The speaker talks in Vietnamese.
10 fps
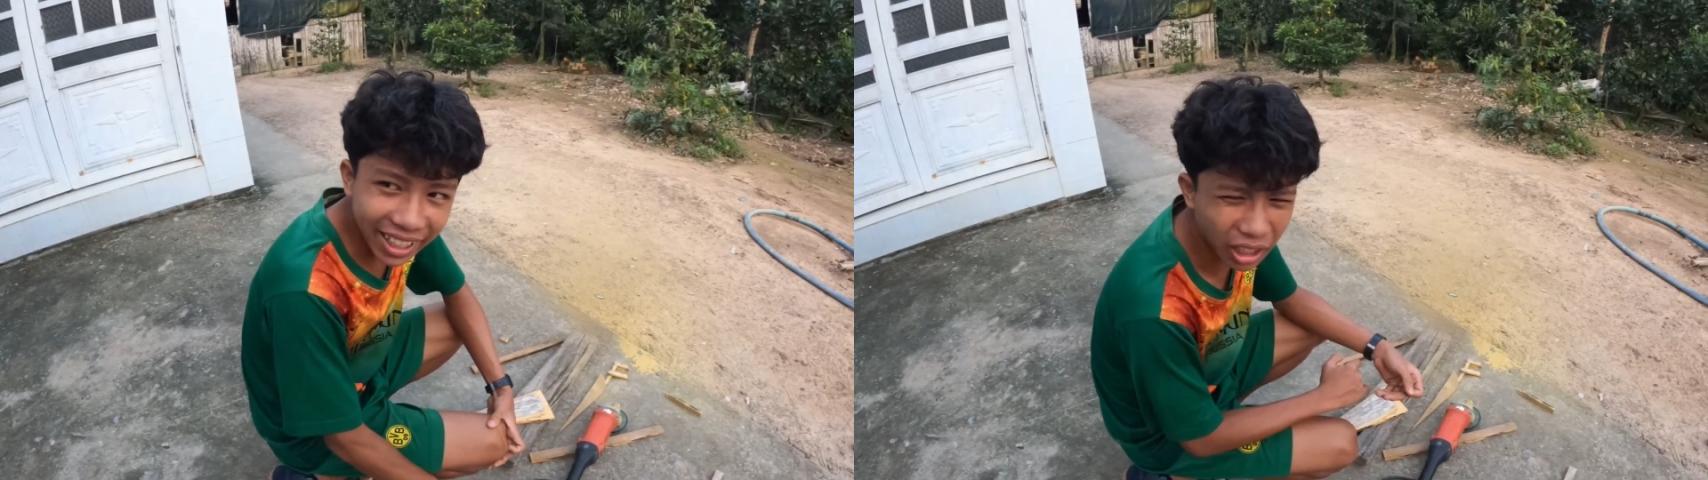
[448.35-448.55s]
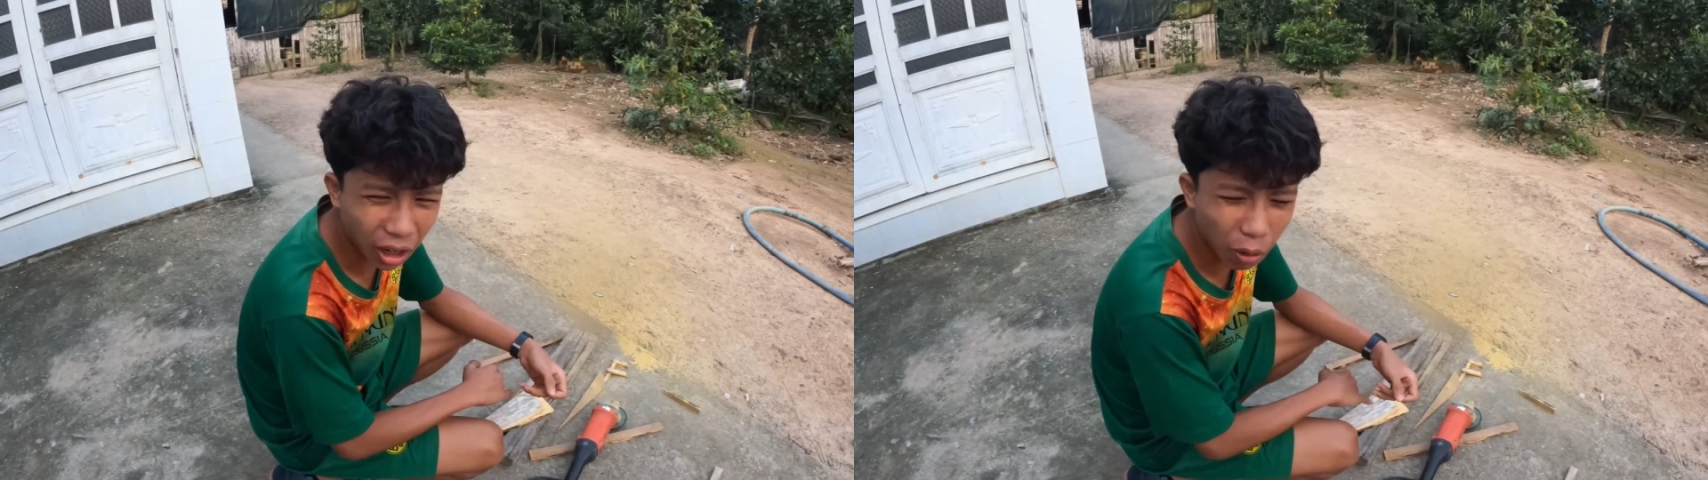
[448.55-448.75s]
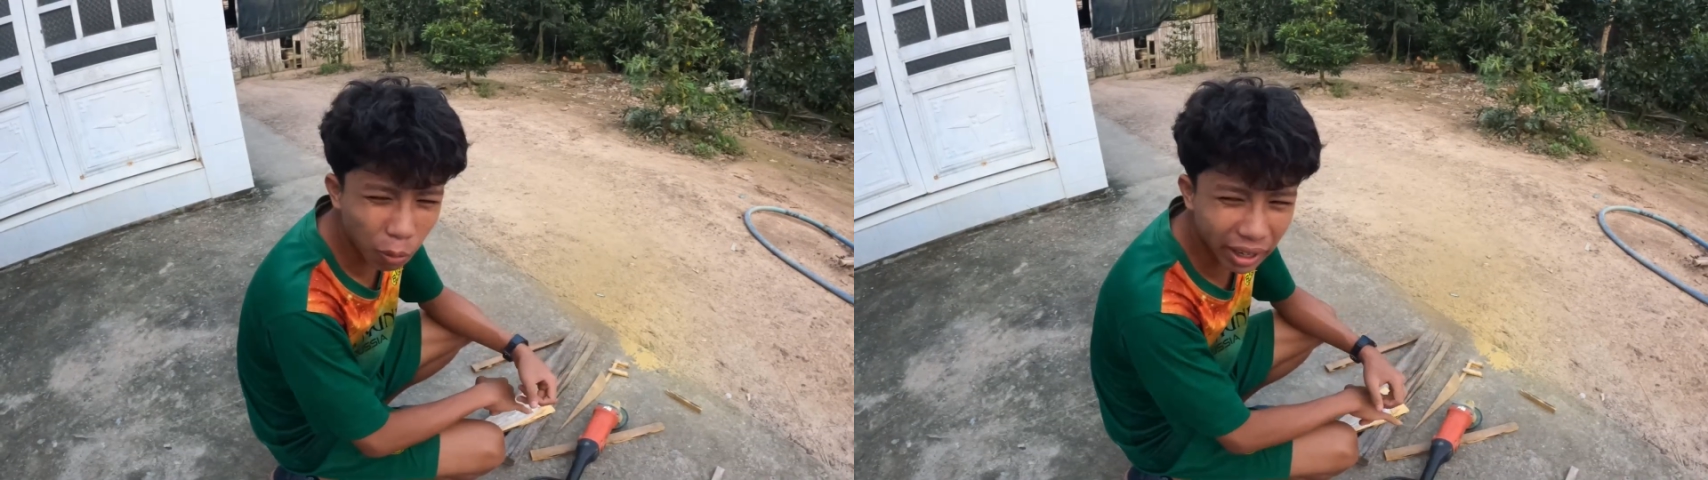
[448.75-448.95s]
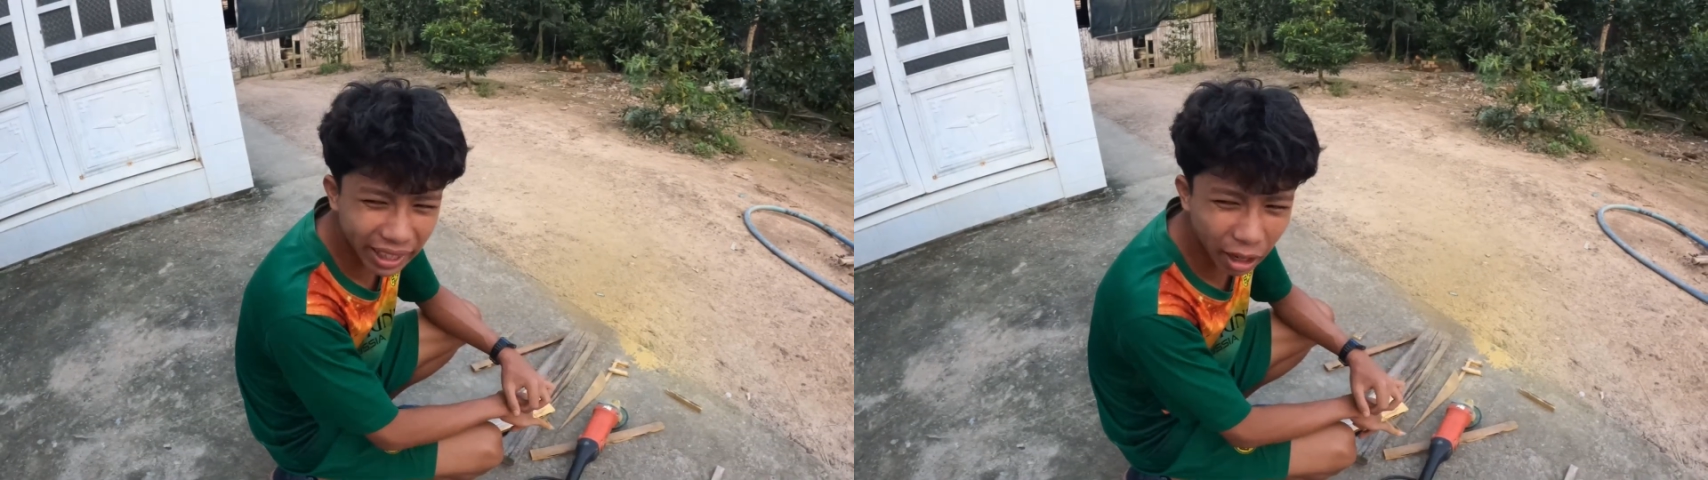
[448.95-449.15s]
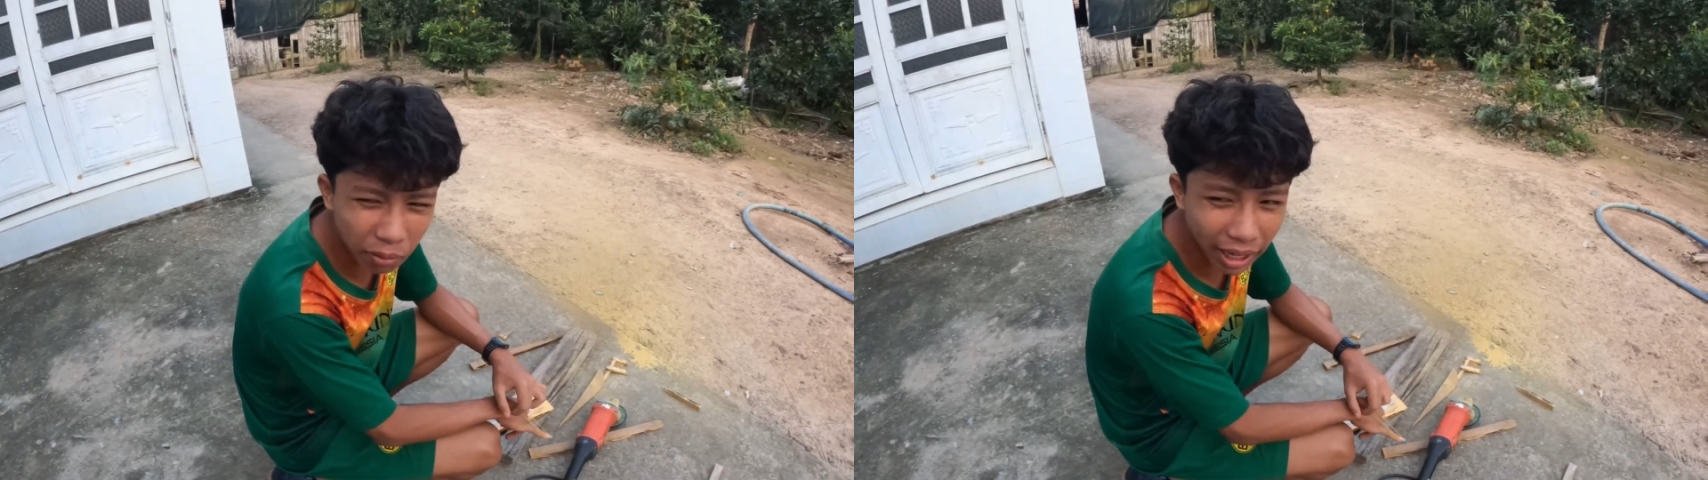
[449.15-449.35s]
Coi chừng út
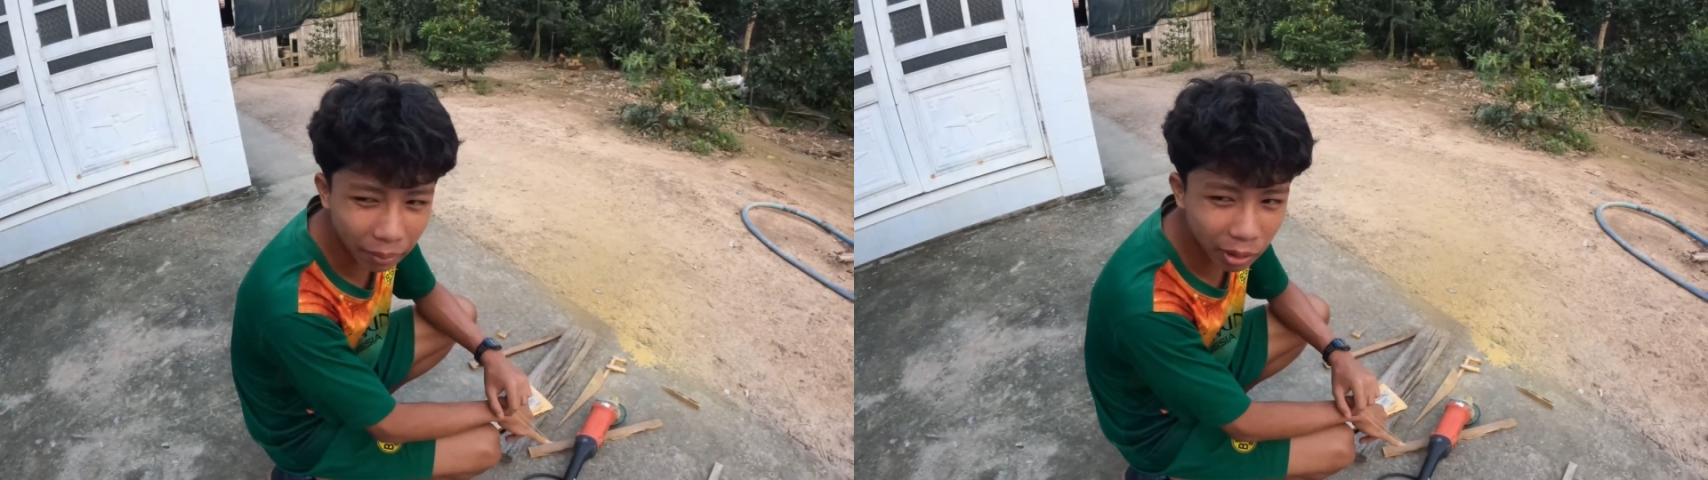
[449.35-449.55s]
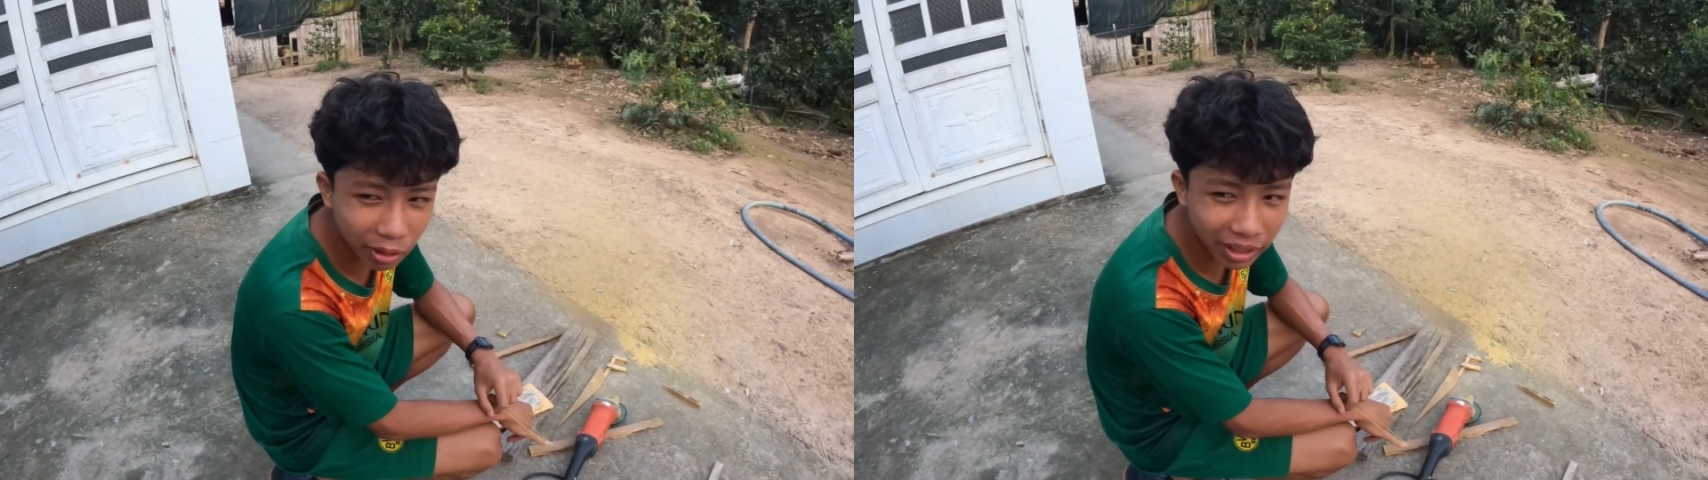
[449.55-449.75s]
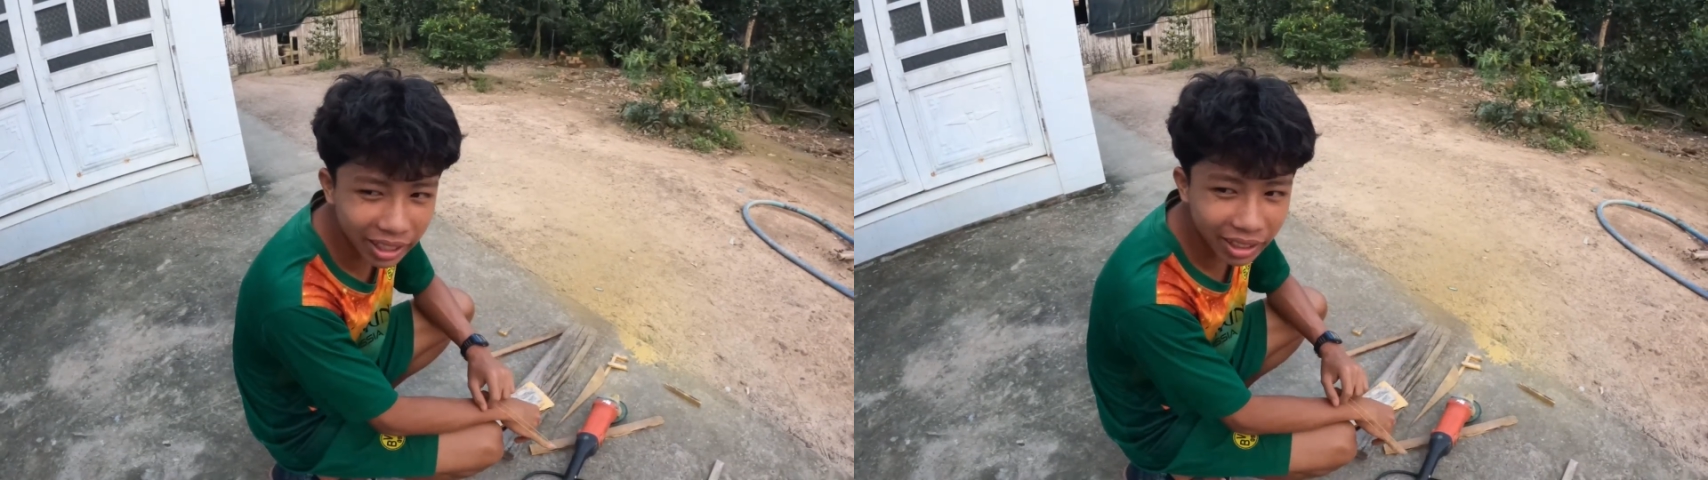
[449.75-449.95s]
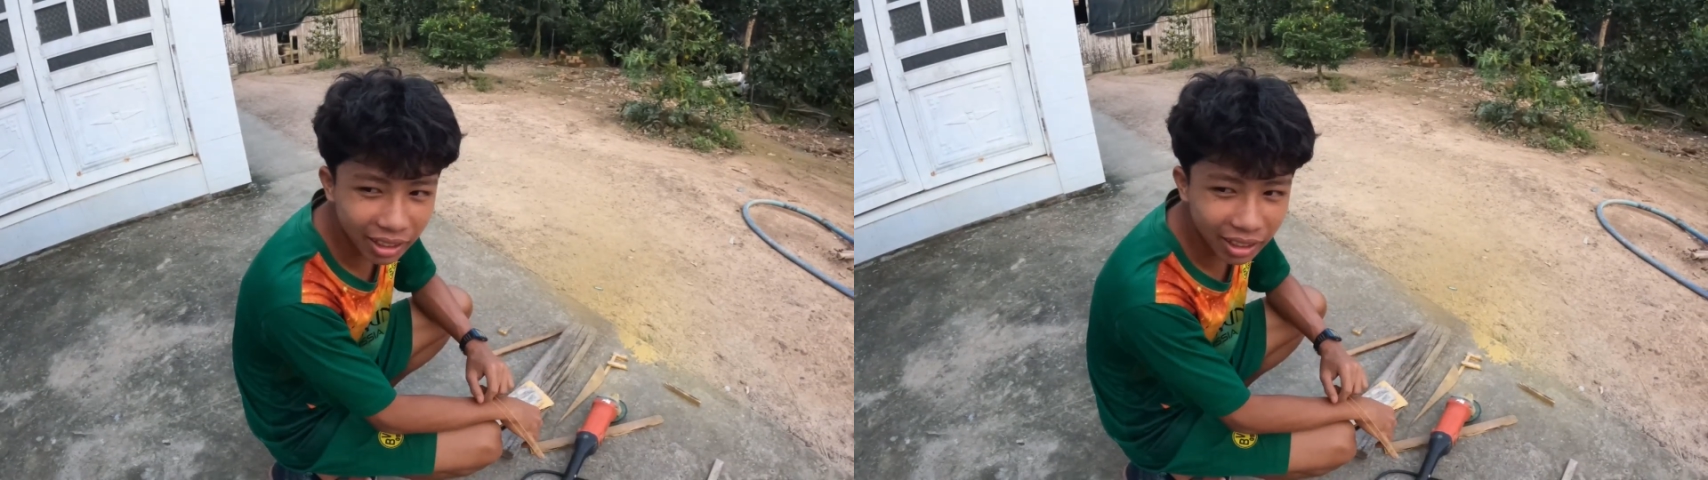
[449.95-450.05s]
quay theo không kịp luôn á.